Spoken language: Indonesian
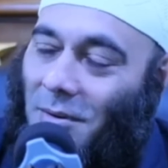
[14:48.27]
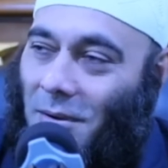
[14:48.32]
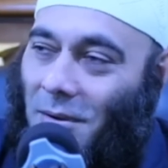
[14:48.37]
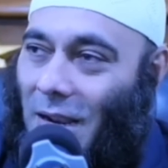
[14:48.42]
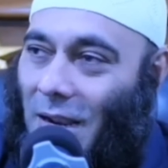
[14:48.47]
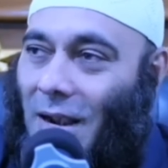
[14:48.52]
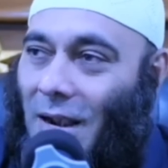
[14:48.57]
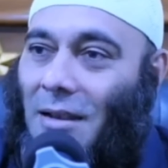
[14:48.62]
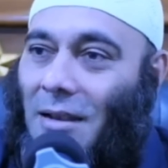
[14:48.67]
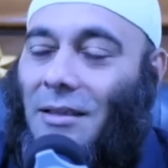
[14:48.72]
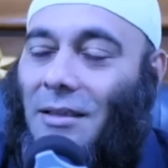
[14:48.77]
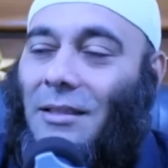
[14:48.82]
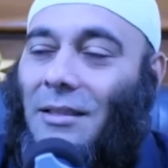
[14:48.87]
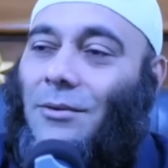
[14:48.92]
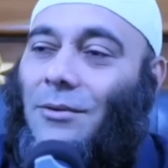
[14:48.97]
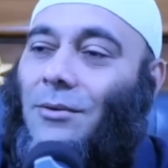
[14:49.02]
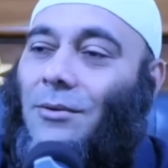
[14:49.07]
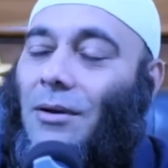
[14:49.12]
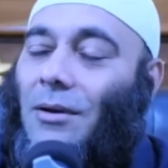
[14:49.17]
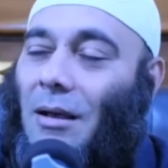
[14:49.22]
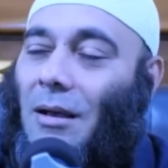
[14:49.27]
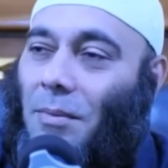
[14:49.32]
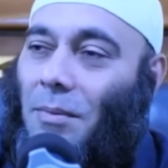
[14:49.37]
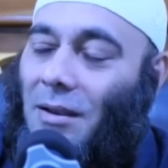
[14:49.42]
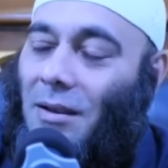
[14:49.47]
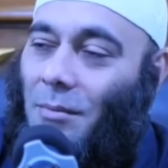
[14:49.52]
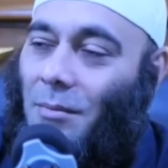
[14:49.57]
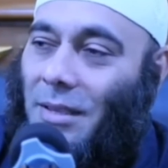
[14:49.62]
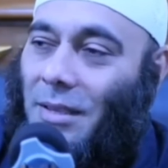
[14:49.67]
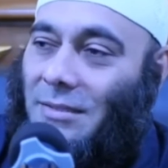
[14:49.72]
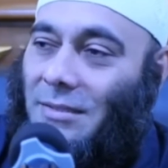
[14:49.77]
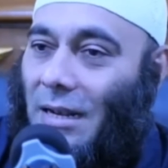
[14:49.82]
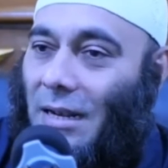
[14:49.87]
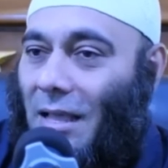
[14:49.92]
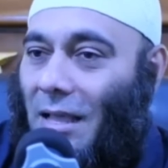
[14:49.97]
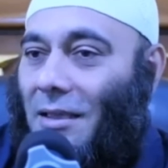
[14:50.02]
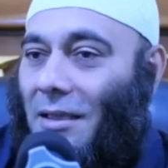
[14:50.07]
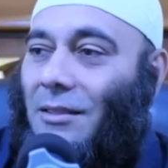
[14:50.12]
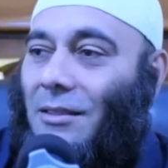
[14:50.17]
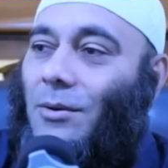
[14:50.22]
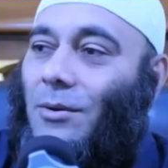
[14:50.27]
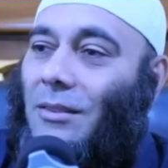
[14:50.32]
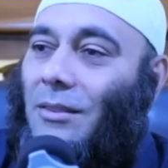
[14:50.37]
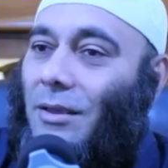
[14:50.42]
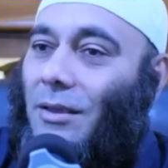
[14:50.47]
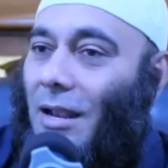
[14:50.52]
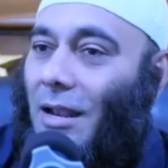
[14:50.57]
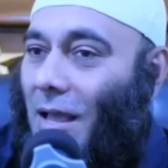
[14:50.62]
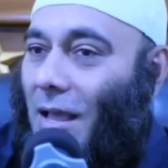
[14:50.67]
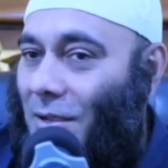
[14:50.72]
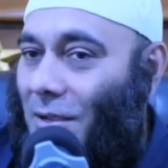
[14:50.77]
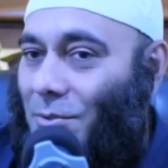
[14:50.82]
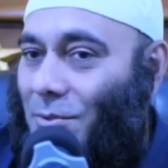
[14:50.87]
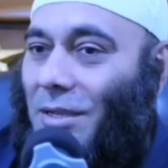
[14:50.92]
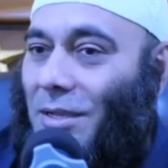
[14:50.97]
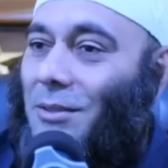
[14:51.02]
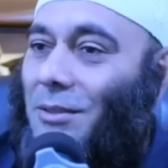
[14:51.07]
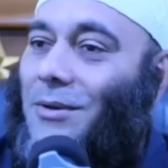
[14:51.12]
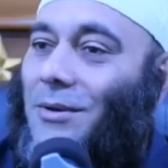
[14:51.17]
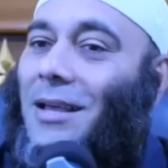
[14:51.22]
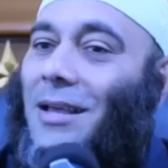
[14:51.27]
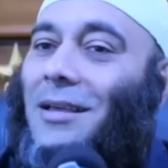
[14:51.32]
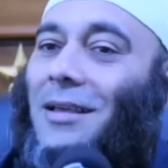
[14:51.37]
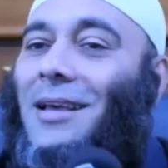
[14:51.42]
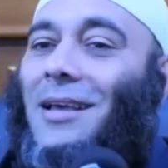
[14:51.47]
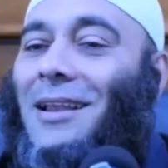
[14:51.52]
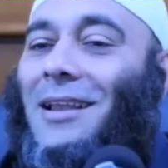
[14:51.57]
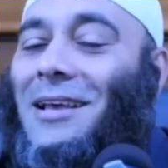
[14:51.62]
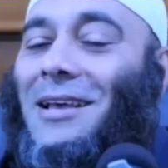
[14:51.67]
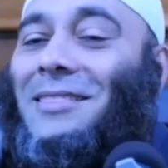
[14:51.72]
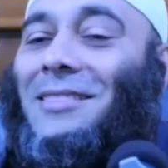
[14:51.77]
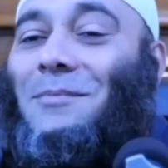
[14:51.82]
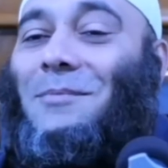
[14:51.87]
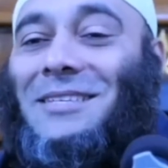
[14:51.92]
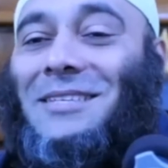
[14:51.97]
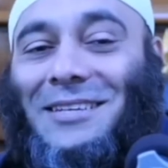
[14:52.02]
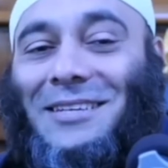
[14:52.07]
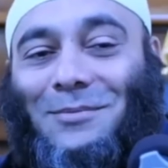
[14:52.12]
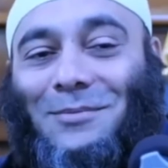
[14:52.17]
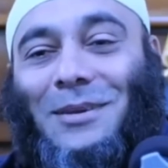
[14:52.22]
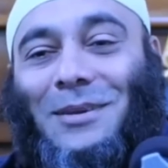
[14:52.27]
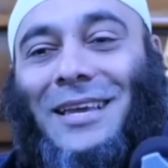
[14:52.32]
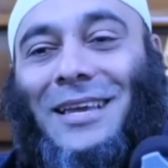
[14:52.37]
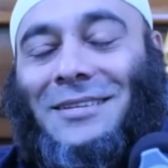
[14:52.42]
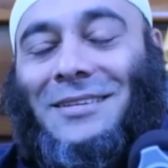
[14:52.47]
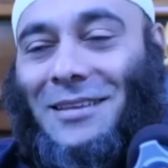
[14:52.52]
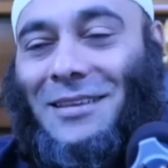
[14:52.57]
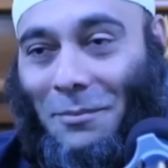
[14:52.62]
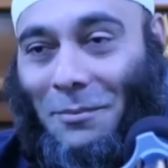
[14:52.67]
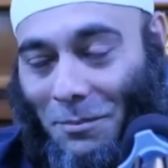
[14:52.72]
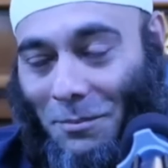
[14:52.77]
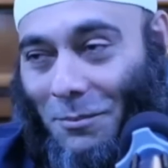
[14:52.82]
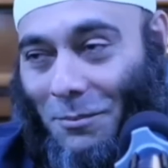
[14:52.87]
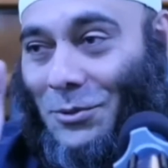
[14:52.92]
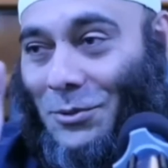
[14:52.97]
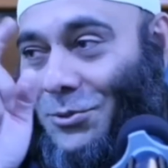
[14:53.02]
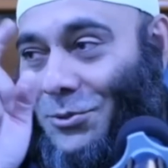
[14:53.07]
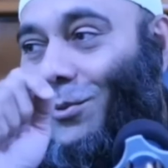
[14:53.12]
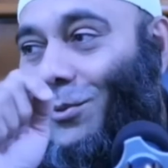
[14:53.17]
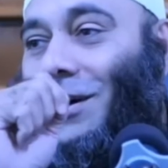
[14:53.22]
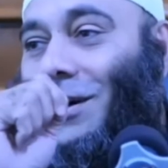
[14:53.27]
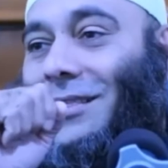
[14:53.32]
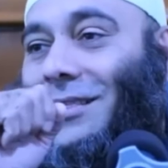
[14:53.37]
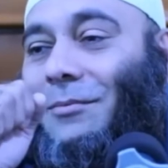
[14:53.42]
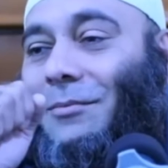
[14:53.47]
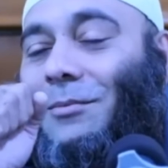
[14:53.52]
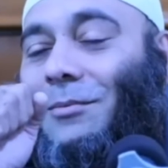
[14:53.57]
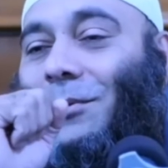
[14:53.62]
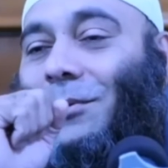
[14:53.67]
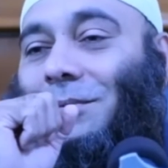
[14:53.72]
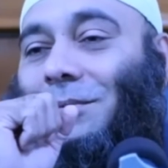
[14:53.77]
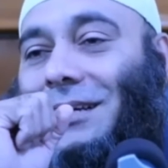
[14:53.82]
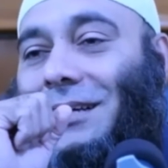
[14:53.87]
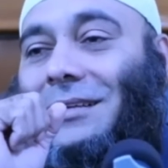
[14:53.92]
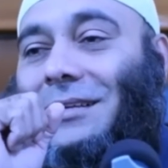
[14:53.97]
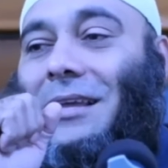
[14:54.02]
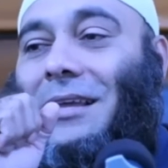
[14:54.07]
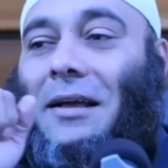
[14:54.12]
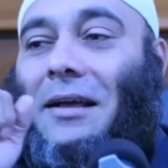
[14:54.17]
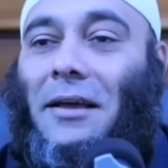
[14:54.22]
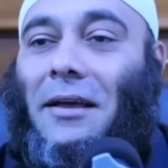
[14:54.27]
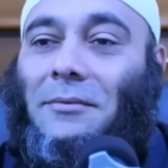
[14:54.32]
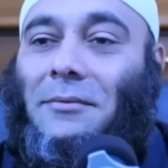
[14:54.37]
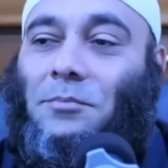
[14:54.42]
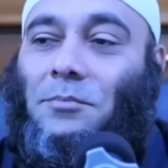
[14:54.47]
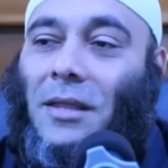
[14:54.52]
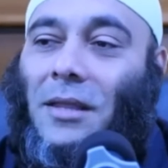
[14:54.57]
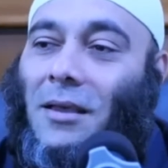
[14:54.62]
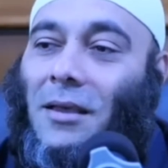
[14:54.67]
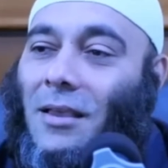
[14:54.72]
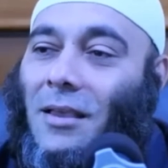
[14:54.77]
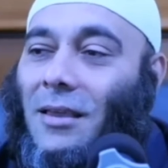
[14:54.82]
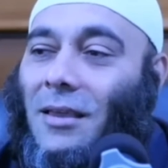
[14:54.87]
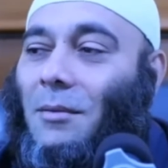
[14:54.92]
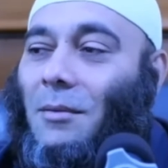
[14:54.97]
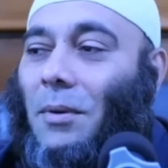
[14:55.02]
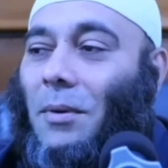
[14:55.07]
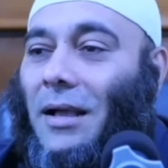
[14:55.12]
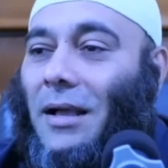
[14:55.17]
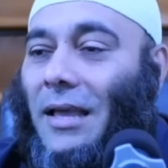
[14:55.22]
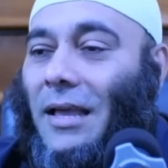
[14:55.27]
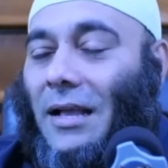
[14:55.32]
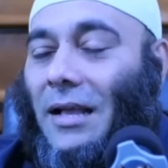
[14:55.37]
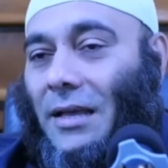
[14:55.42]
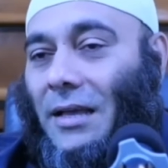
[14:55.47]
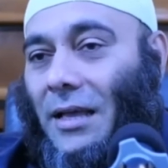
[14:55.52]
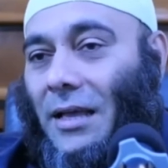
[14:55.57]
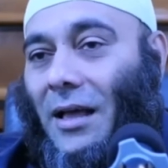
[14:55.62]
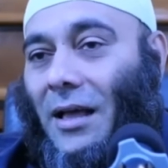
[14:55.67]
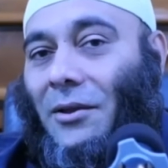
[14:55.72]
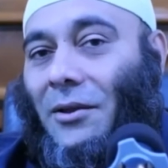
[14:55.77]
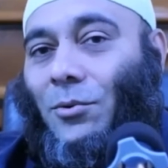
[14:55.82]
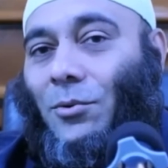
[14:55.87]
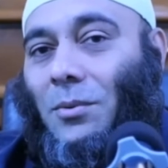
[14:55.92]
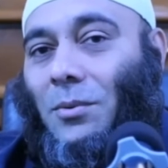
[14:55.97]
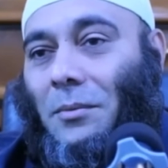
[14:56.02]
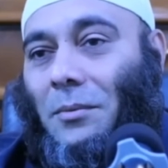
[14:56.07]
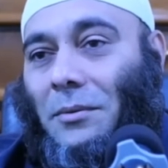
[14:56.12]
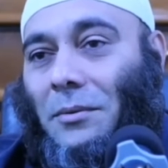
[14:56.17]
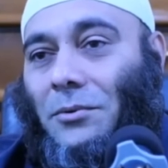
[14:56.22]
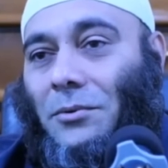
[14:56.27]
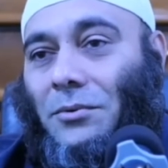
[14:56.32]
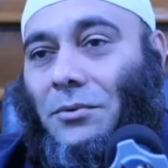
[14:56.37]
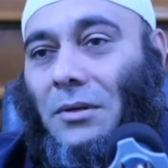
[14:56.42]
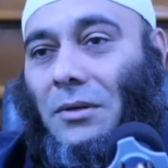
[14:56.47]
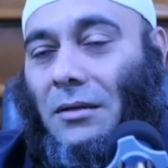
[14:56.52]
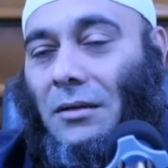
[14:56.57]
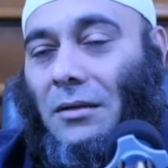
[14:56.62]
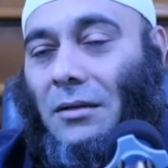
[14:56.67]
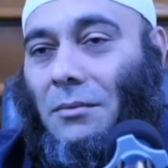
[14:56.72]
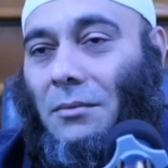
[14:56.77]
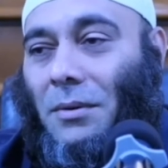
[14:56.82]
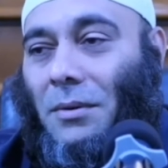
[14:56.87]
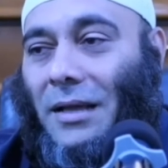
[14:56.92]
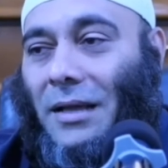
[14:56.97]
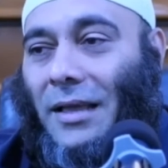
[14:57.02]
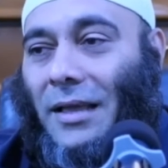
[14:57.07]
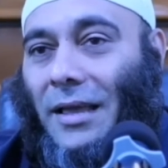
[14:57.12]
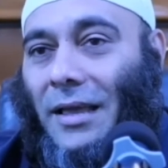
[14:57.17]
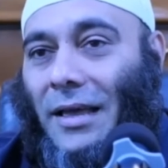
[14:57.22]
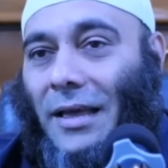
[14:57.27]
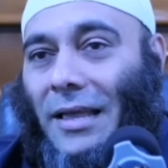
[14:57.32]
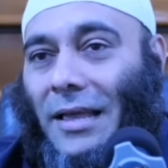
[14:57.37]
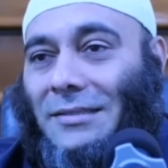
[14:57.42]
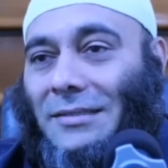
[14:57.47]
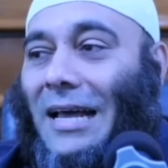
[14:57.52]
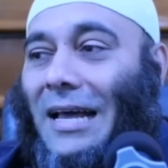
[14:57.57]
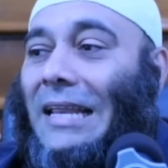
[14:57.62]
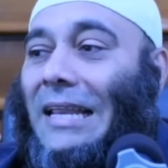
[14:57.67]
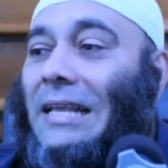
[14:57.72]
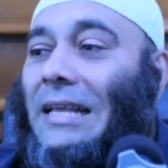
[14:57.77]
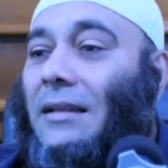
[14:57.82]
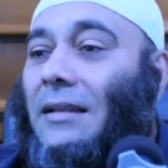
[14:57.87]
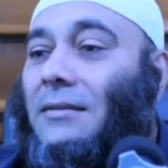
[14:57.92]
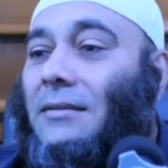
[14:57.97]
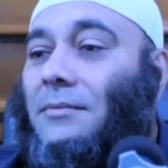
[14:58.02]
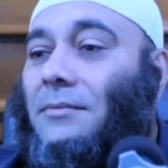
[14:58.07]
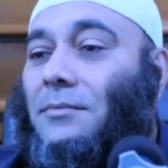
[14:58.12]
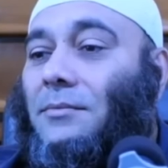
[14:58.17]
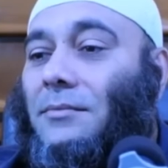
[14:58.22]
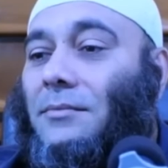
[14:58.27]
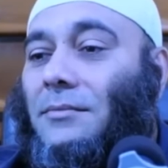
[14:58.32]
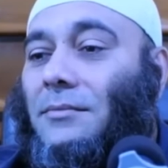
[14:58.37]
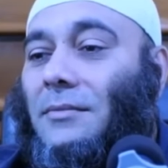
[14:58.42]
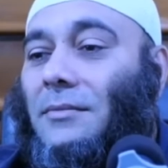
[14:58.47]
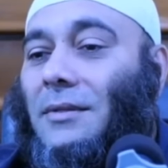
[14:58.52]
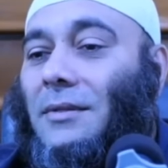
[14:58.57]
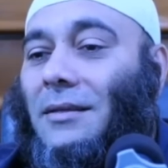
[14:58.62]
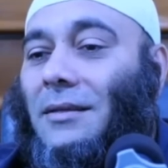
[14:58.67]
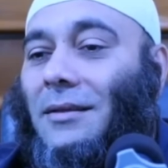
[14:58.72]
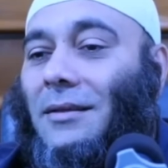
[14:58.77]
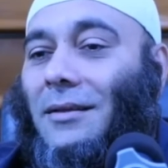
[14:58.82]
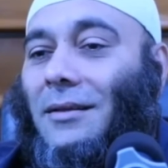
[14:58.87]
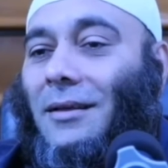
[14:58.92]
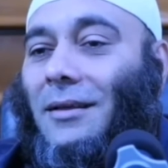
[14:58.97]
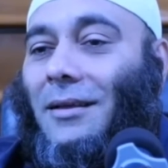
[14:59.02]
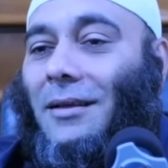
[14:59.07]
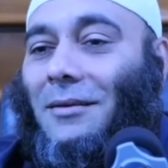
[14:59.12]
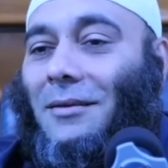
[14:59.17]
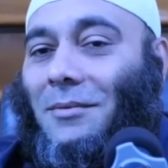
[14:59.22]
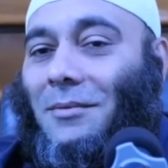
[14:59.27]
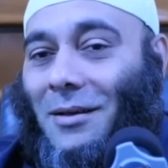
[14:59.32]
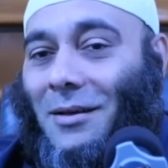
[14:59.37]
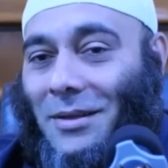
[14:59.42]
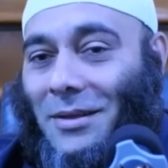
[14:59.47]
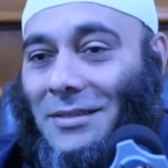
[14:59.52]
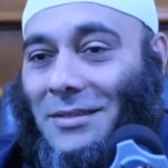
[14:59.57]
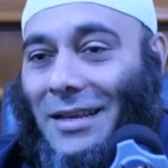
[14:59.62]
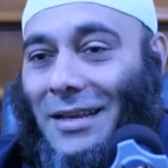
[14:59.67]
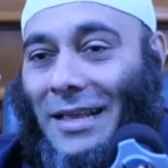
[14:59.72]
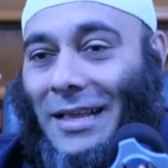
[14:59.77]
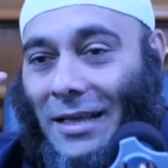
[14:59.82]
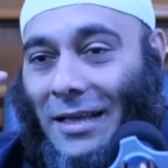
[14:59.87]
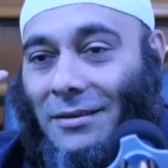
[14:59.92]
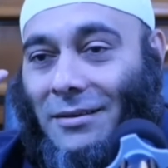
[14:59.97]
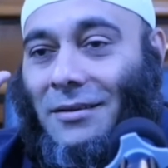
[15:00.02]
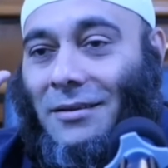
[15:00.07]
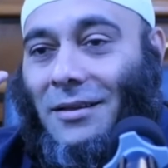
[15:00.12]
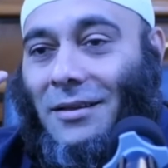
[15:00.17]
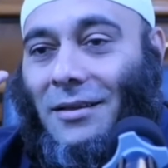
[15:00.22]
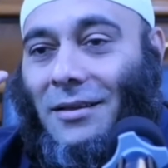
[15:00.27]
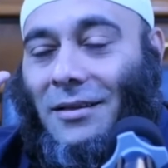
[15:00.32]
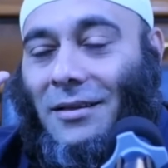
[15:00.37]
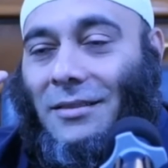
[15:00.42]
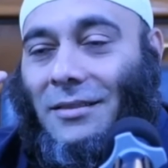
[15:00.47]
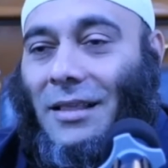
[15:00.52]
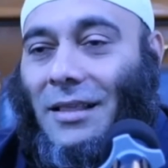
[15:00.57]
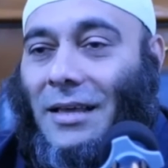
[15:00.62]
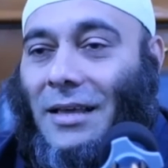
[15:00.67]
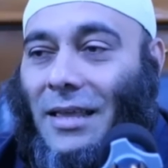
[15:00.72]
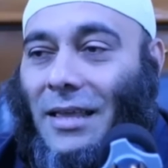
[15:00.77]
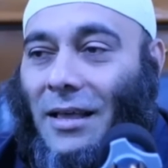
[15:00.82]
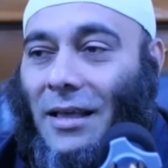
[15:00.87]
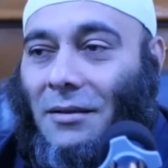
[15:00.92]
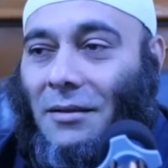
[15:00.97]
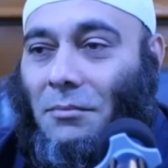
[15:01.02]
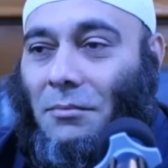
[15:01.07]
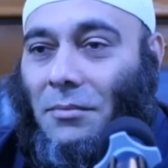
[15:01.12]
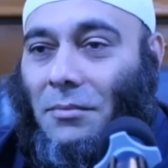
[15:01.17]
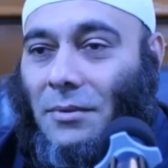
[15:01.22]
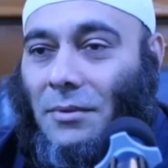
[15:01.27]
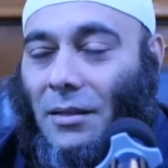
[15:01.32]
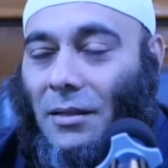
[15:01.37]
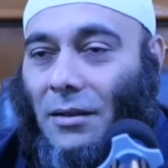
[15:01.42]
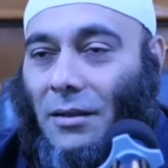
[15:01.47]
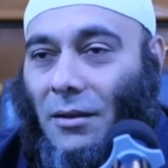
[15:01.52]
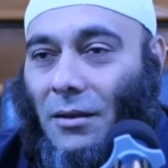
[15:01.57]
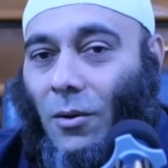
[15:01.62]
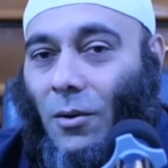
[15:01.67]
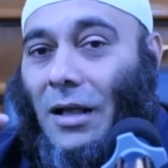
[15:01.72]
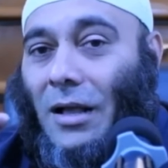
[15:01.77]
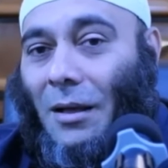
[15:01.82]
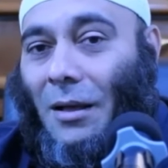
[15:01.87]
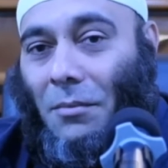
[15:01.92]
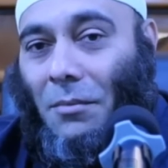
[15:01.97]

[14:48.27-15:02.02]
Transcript: keran gitu, apa namanya selang gitu atau yang langsung gitu. Nah nanti bisa dibikin. Saya mau coba tapi belum saya kerjakan jadi pakai kayak anu Bapak Ibu, e, pakai kayak saringan. Paham ya saringan? Entah yang logam